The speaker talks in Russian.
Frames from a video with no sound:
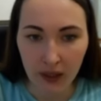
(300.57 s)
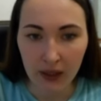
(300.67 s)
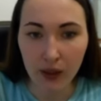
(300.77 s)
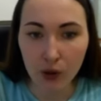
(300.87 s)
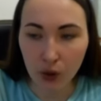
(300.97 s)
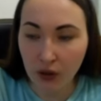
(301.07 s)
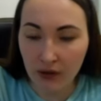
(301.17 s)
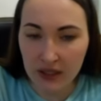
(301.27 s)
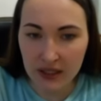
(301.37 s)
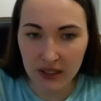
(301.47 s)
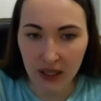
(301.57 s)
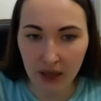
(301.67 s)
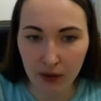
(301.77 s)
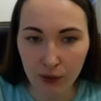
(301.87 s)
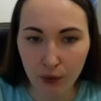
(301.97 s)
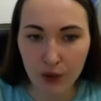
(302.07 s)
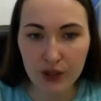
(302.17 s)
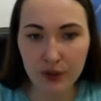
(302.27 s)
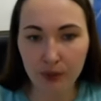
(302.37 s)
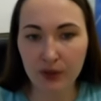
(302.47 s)
Итоговая цена
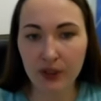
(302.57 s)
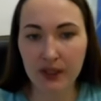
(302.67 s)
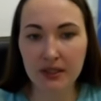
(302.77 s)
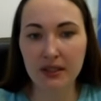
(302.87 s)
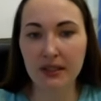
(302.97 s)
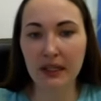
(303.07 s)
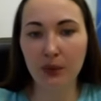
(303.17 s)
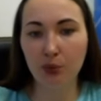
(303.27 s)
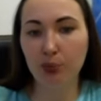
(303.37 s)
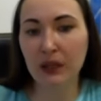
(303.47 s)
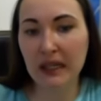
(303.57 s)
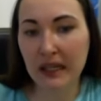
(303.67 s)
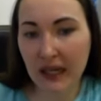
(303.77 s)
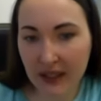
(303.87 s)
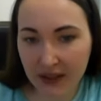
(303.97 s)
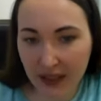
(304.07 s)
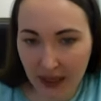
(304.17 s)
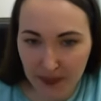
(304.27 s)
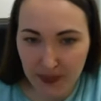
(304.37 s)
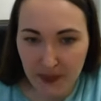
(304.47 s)
8,33
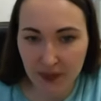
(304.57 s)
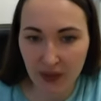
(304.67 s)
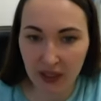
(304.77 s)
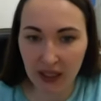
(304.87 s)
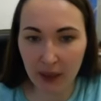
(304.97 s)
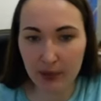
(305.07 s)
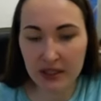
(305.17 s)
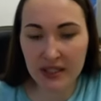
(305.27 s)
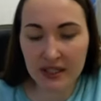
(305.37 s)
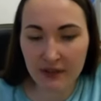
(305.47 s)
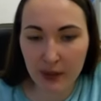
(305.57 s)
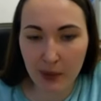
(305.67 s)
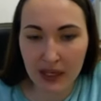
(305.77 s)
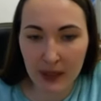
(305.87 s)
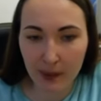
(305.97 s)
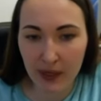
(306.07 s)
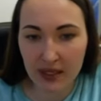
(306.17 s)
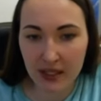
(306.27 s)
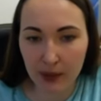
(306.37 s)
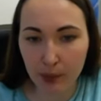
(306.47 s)
миллиарда. И обратите внимание,
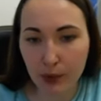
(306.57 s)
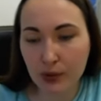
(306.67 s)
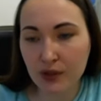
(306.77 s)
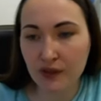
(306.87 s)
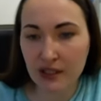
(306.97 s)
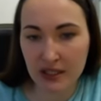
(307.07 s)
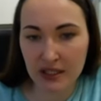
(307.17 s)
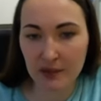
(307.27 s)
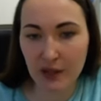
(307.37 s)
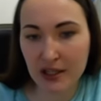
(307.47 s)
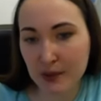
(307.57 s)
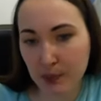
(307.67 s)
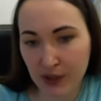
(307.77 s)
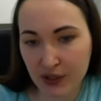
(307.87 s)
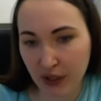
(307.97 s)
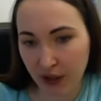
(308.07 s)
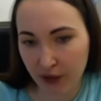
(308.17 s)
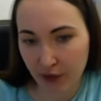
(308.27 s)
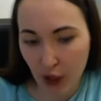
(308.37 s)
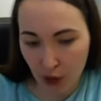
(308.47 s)
процент плюс 217%. процентов
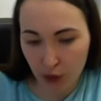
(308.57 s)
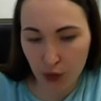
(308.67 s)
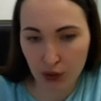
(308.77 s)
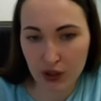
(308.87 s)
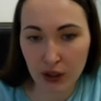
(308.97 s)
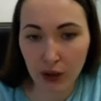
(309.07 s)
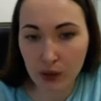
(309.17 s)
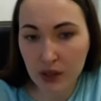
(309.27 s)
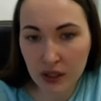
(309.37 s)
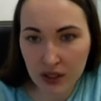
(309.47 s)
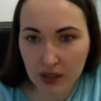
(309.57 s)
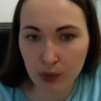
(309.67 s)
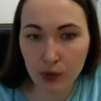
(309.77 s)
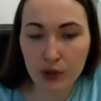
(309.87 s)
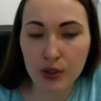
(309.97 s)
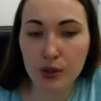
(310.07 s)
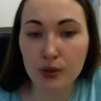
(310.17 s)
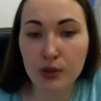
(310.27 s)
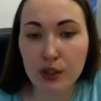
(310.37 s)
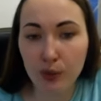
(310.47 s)
То есть люди землей
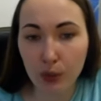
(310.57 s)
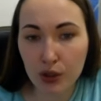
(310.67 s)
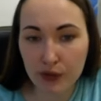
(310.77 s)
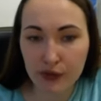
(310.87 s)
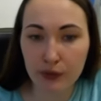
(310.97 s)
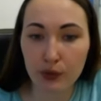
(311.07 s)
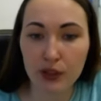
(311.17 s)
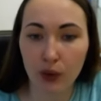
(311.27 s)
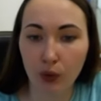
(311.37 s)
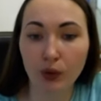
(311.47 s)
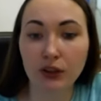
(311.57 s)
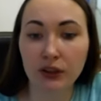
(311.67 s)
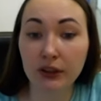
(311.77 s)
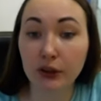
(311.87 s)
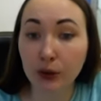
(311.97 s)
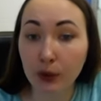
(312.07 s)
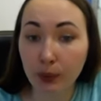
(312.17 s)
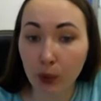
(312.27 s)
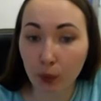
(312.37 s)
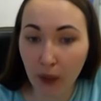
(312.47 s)
интересуются больше всего, заходят ее и
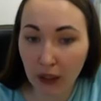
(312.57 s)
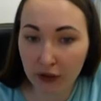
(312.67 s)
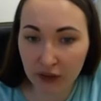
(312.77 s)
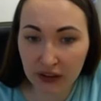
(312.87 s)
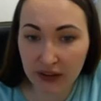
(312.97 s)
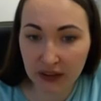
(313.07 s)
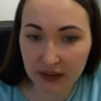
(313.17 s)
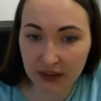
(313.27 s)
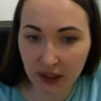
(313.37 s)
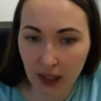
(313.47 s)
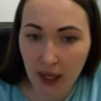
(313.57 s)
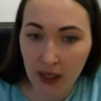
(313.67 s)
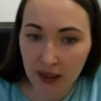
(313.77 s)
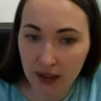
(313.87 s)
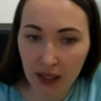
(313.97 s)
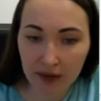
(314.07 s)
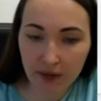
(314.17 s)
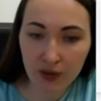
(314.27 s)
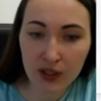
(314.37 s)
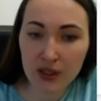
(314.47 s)
покупают в этот раздел. И как вы
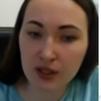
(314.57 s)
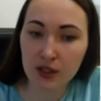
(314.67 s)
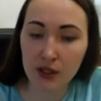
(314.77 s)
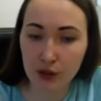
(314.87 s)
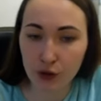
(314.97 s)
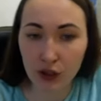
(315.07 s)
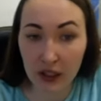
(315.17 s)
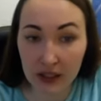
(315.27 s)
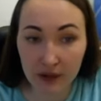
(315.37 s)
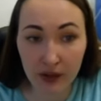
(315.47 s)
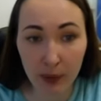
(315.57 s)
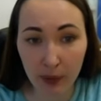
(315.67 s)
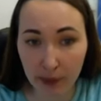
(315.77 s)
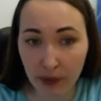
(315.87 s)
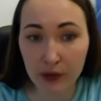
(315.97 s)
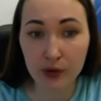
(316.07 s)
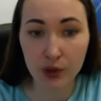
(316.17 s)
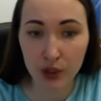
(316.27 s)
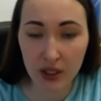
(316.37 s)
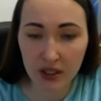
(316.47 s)
видите, здесь идет активная борьба, то есть
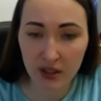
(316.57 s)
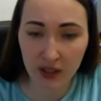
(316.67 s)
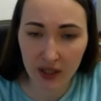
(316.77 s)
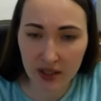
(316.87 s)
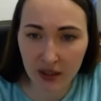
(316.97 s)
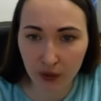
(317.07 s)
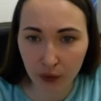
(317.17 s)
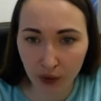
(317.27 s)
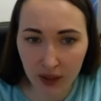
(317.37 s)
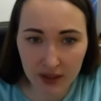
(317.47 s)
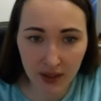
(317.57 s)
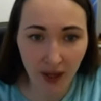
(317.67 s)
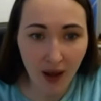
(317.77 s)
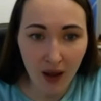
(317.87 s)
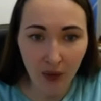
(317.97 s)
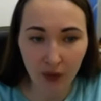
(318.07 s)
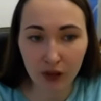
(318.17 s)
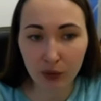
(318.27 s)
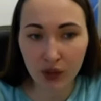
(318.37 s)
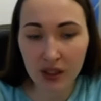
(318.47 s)
здесь есть конкуренция.
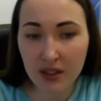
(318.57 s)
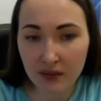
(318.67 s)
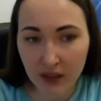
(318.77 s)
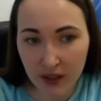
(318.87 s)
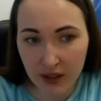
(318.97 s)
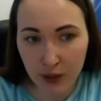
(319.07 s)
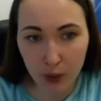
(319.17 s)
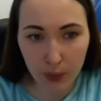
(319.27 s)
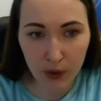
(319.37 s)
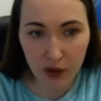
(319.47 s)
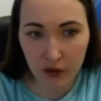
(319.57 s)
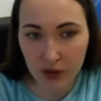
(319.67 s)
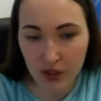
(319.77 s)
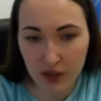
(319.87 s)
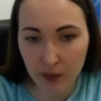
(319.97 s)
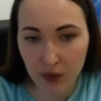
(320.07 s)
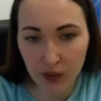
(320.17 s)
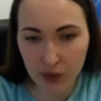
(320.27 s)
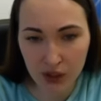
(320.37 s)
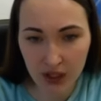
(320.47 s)
Поэтому если вы хотите купить хороший земельный
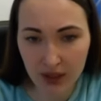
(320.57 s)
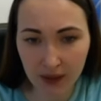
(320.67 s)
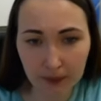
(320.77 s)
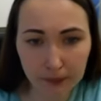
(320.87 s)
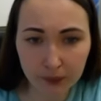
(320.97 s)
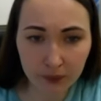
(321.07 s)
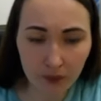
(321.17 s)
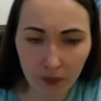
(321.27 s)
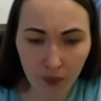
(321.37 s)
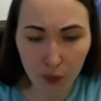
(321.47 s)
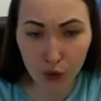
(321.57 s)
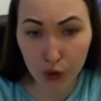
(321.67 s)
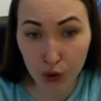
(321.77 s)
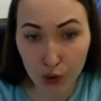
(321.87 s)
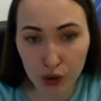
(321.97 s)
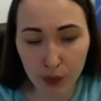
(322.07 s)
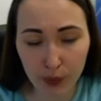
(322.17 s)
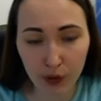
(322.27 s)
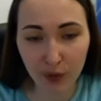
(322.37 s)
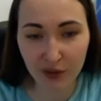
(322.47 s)
участок, то не нужно
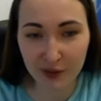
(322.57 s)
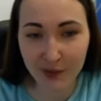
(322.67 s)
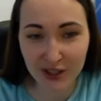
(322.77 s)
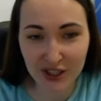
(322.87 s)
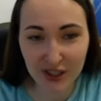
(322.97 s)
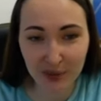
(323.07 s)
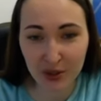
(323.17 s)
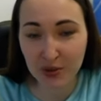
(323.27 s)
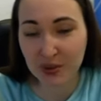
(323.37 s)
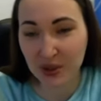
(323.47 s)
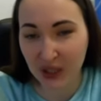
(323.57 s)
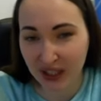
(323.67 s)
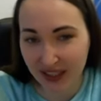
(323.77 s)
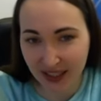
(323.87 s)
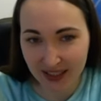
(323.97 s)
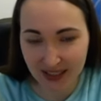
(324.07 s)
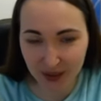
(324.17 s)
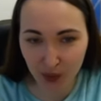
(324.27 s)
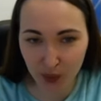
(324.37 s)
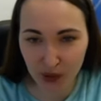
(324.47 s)
придумывать причины, почему другие не хотят
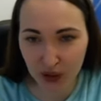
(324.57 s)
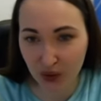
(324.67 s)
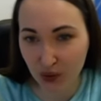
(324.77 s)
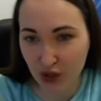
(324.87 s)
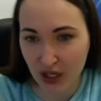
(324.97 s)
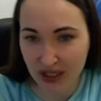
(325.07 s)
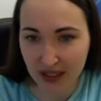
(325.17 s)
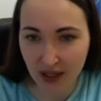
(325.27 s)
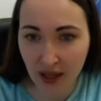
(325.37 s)
купить этот участок.